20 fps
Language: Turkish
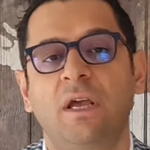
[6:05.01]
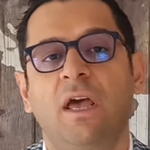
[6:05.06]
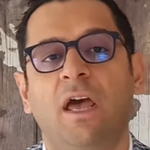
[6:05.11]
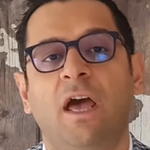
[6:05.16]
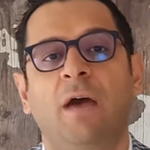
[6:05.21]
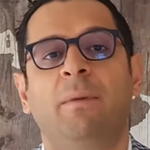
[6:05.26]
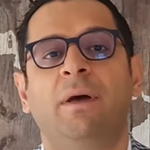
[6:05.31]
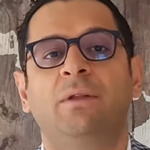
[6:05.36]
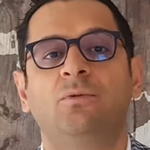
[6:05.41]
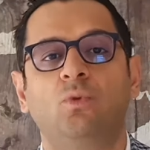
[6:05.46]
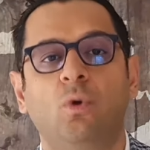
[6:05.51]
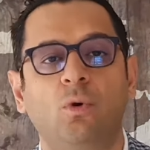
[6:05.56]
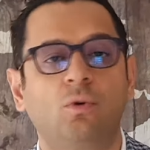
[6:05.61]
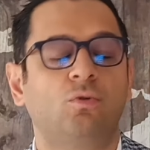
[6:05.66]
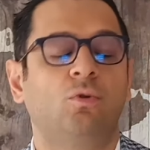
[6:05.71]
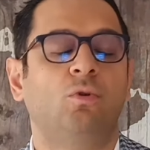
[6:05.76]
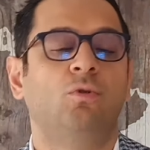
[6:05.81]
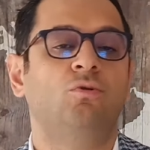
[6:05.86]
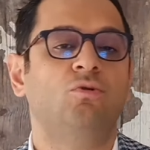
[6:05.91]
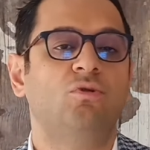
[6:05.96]
Hemen
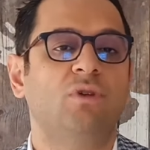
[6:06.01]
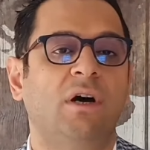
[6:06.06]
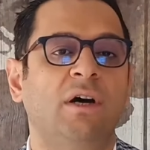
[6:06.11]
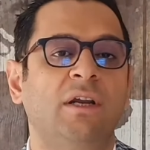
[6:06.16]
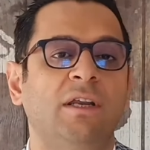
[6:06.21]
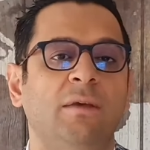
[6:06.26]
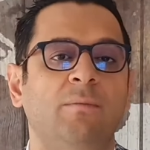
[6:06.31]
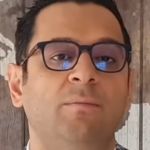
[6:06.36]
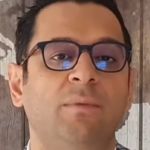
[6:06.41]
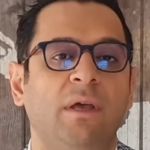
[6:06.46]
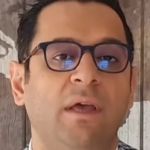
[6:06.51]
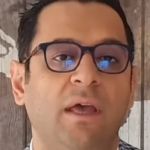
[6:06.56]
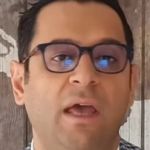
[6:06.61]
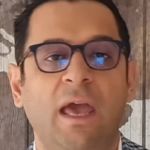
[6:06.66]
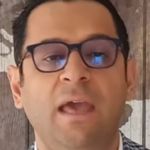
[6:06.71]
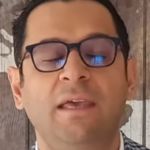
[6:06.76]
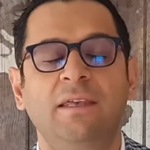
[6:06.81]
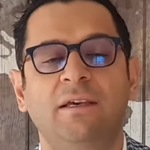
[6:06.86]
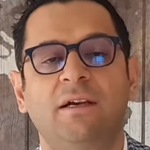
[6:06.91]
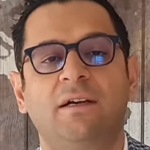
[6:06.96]
doktorunuzu arayıp
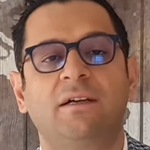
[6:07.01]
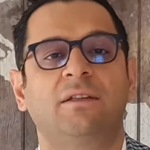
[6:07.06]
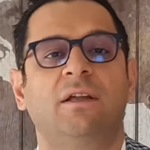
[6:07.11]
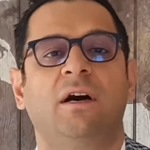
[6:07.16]
en yakın